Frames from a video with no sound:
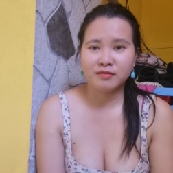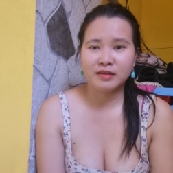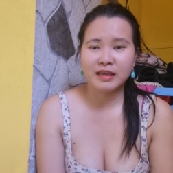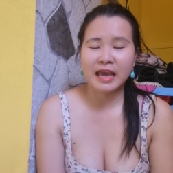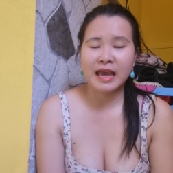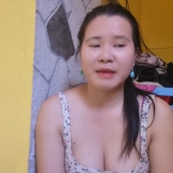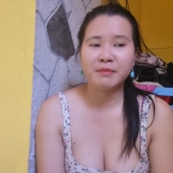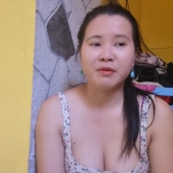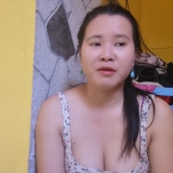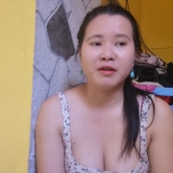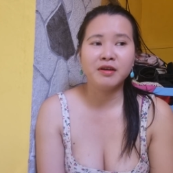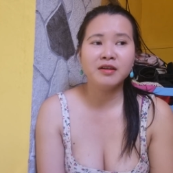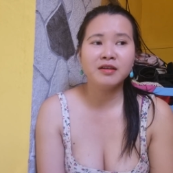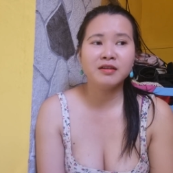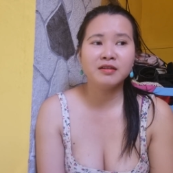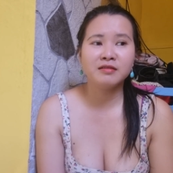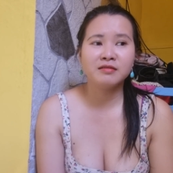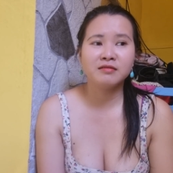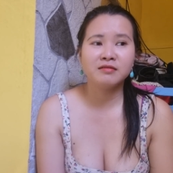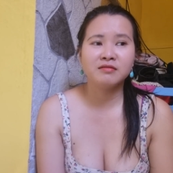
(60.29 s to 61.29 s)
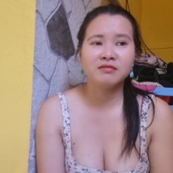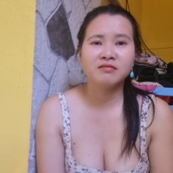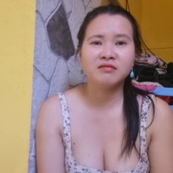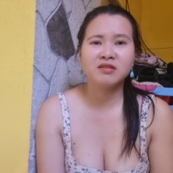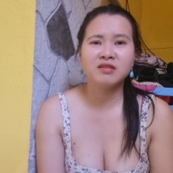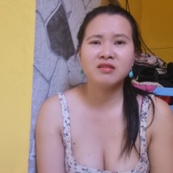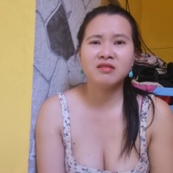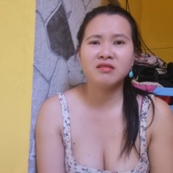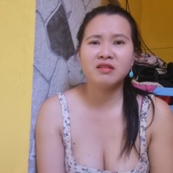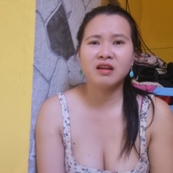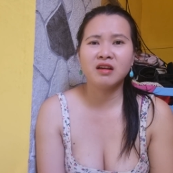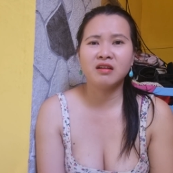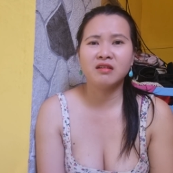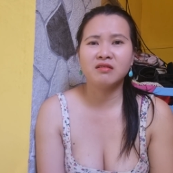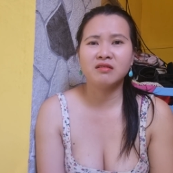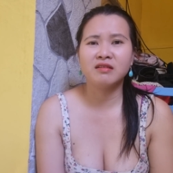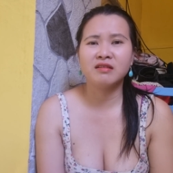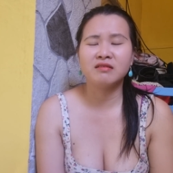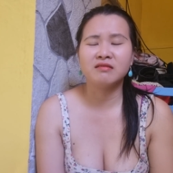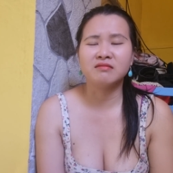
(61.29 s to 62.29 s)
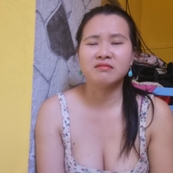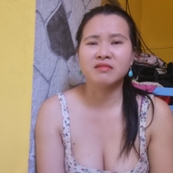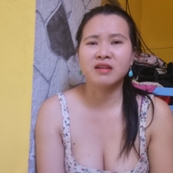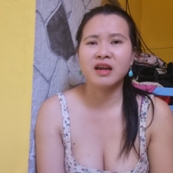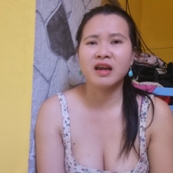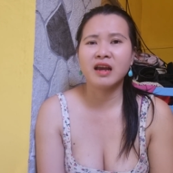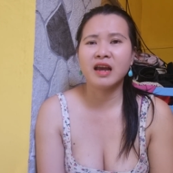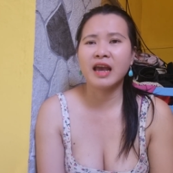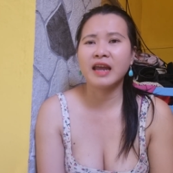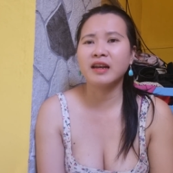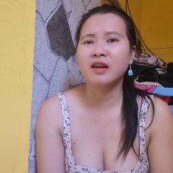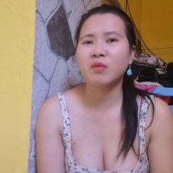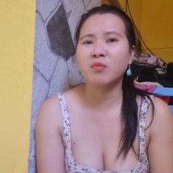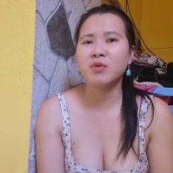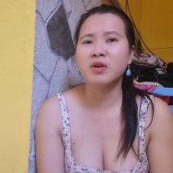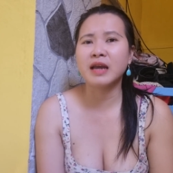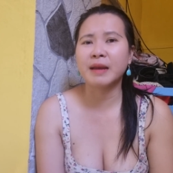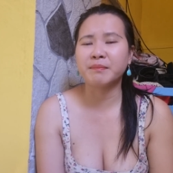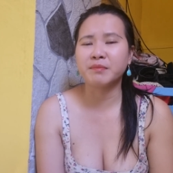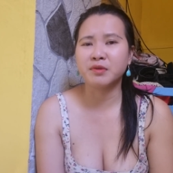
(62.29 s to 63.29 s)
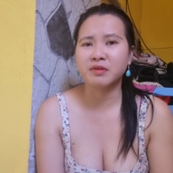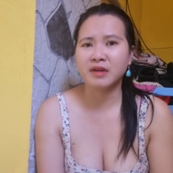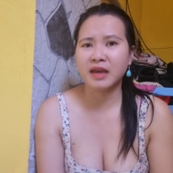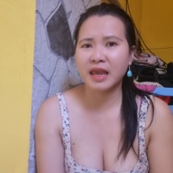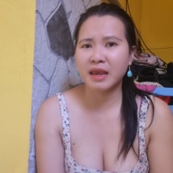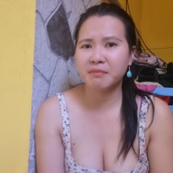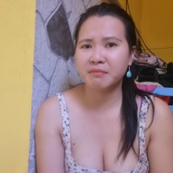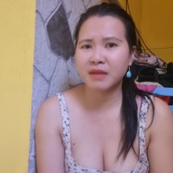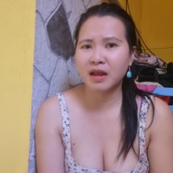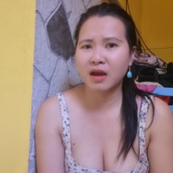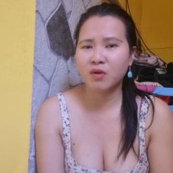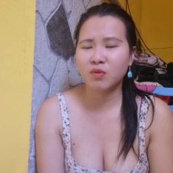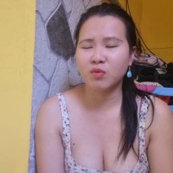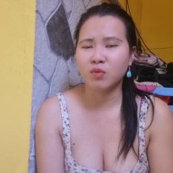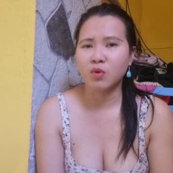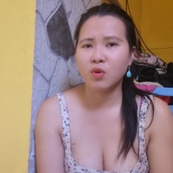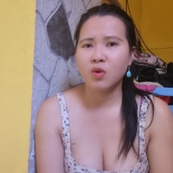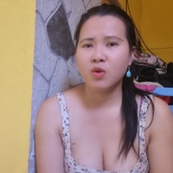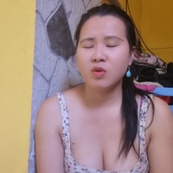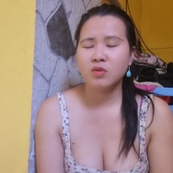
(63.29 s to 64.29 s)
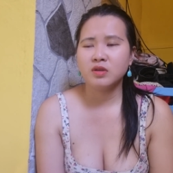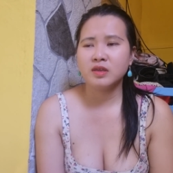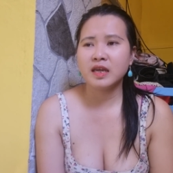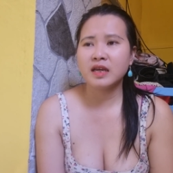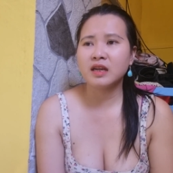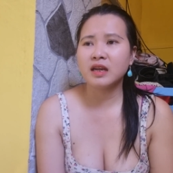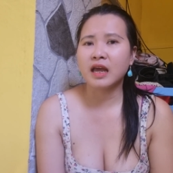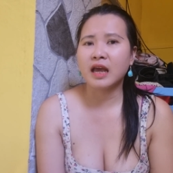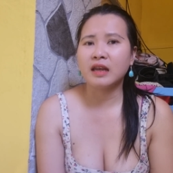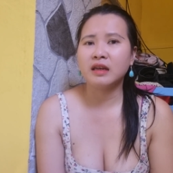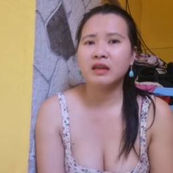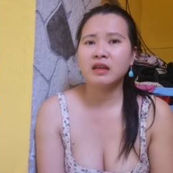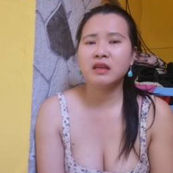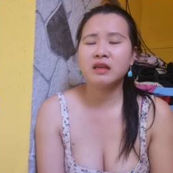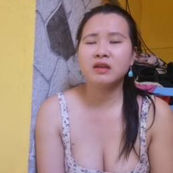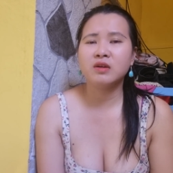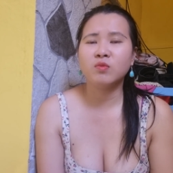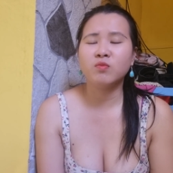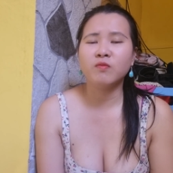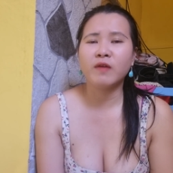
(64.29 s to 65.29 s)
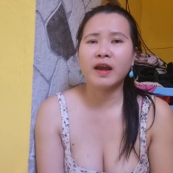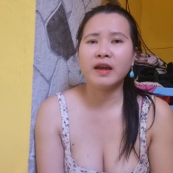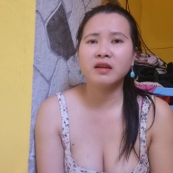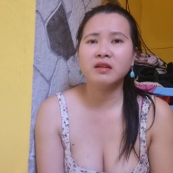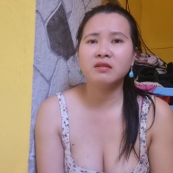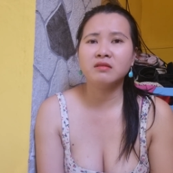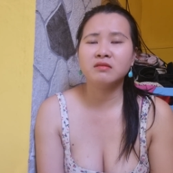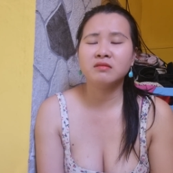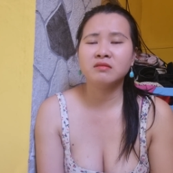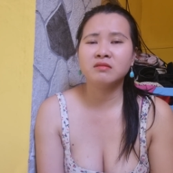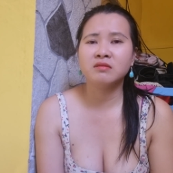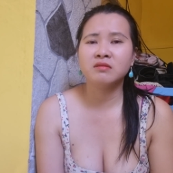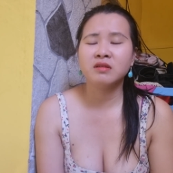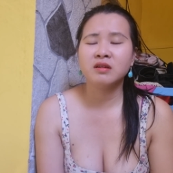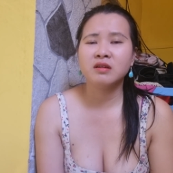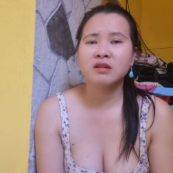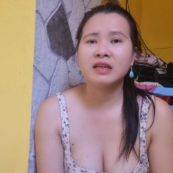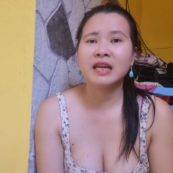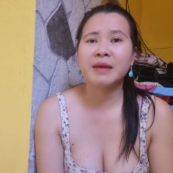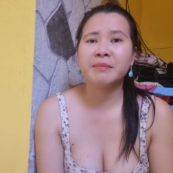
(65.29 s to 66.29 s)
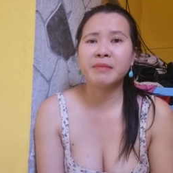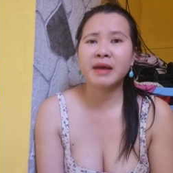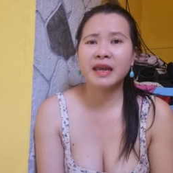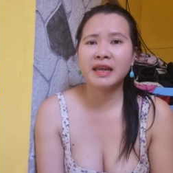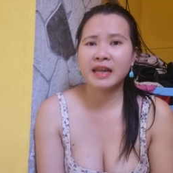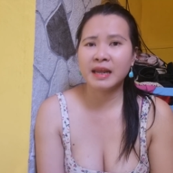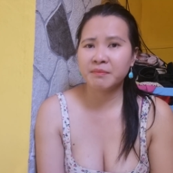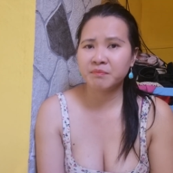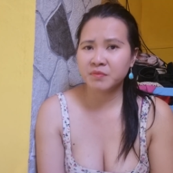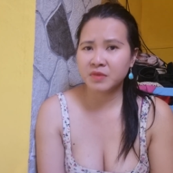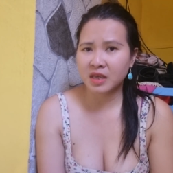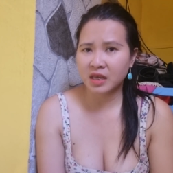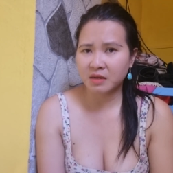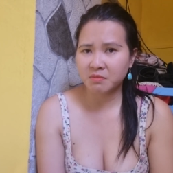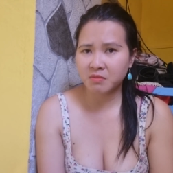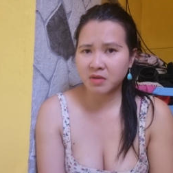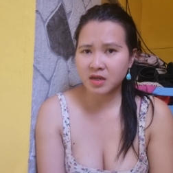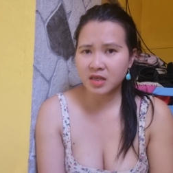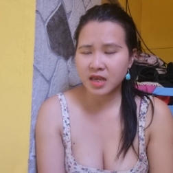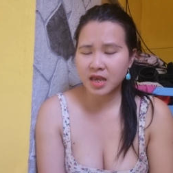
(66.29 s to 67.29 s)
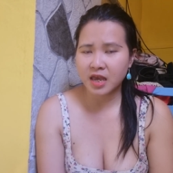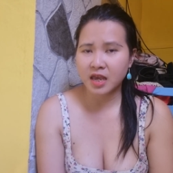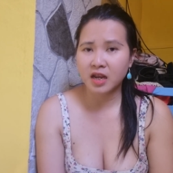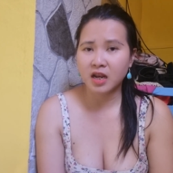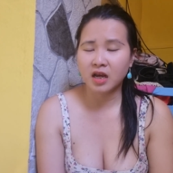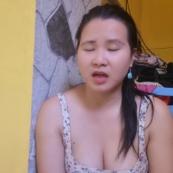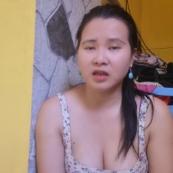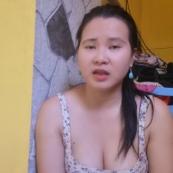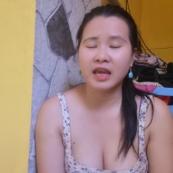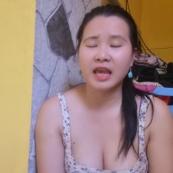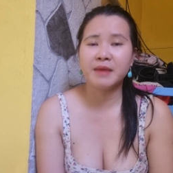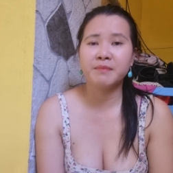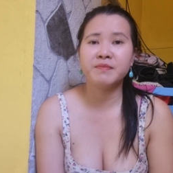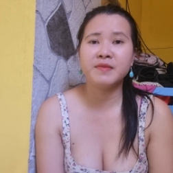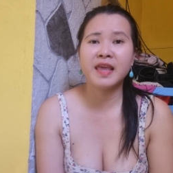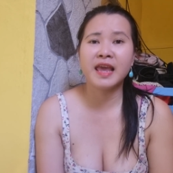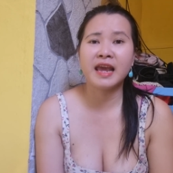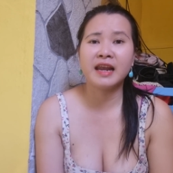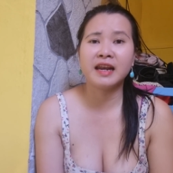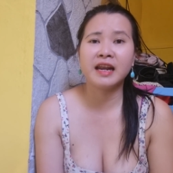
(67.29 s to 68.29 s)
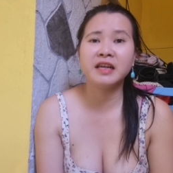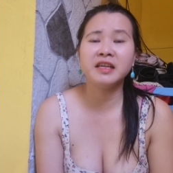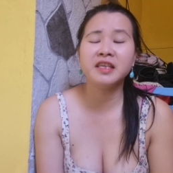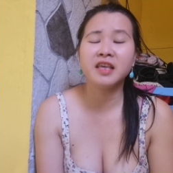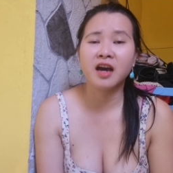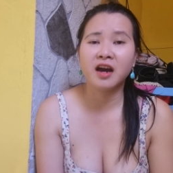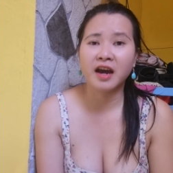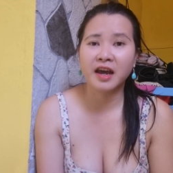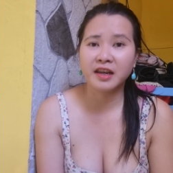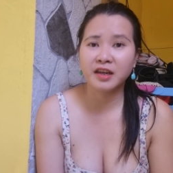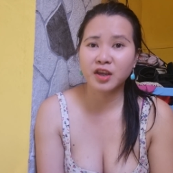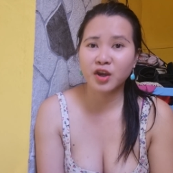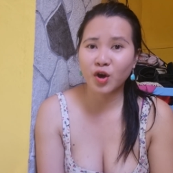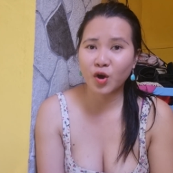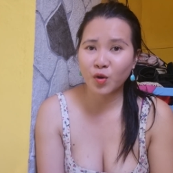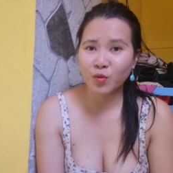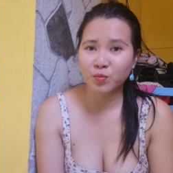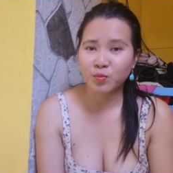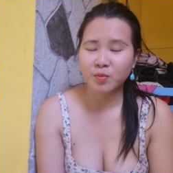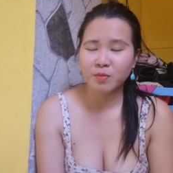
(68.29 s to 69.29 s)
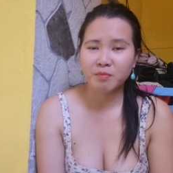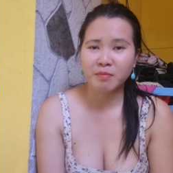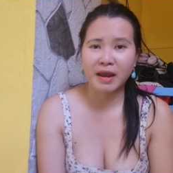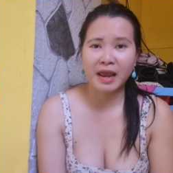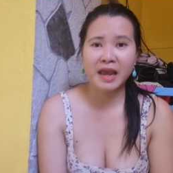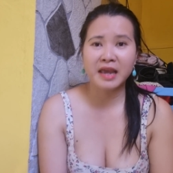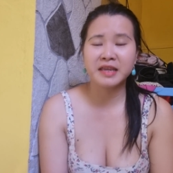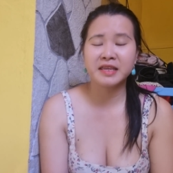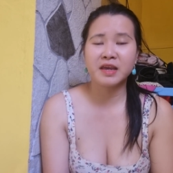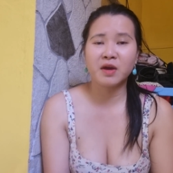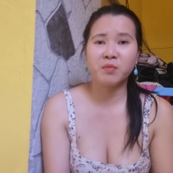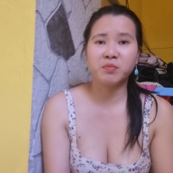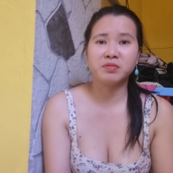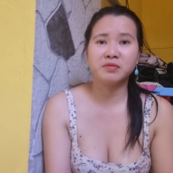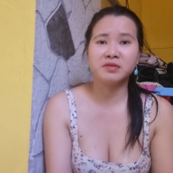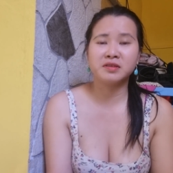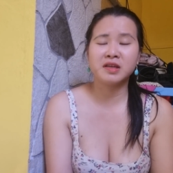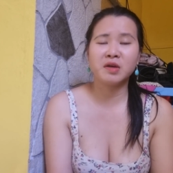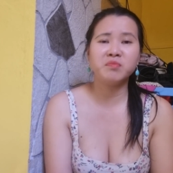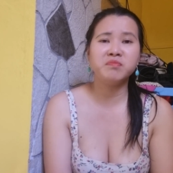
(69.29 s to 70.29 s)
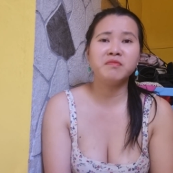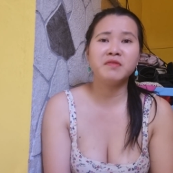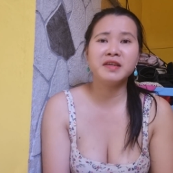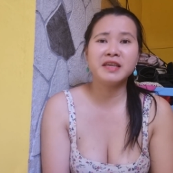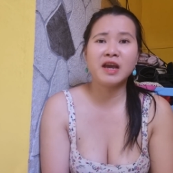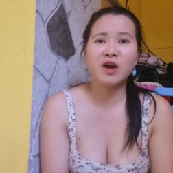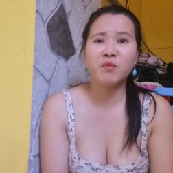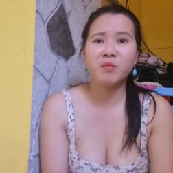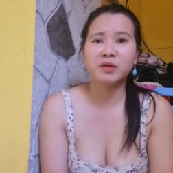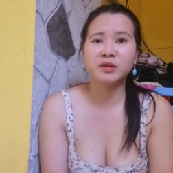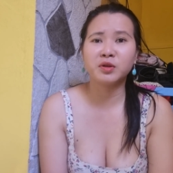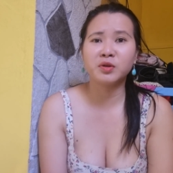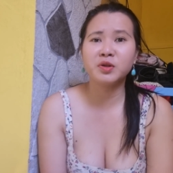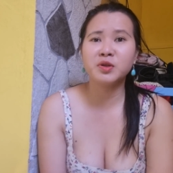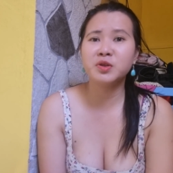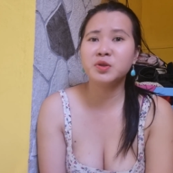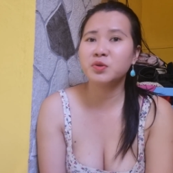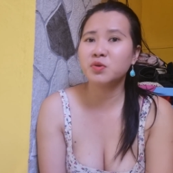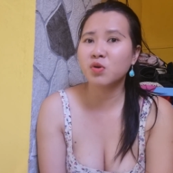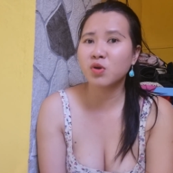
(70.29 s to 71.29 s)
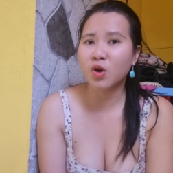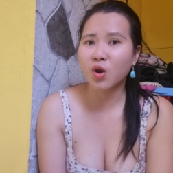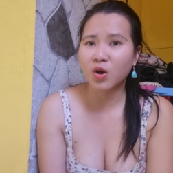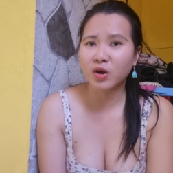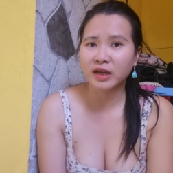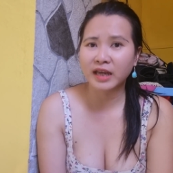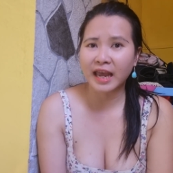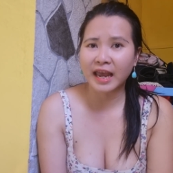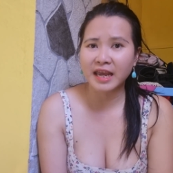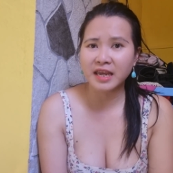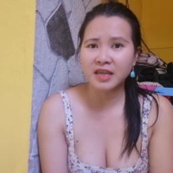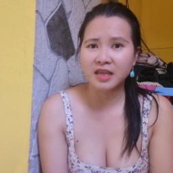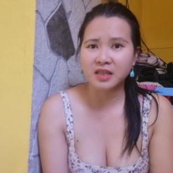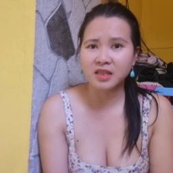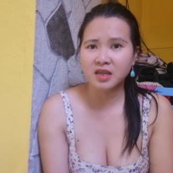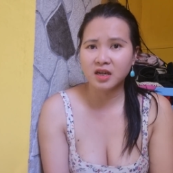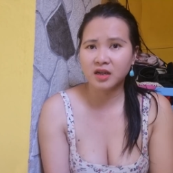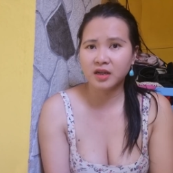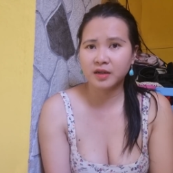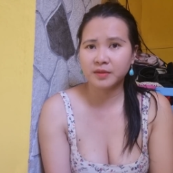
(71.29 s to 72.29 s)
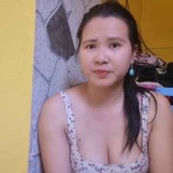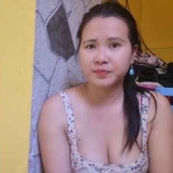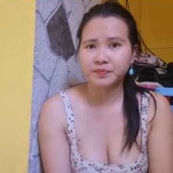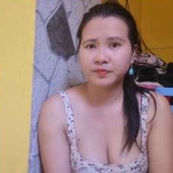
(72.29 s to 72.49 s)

vài bữa coi như là anh không có gặp được em đâu chắc là anh đi cũng khoảng năm hai năm gì anh mới về lận em ở nhà ráng chờ anh nghe không mà hai chồng sống với nhau mà tao nói chưa có con cái gì hết trơn á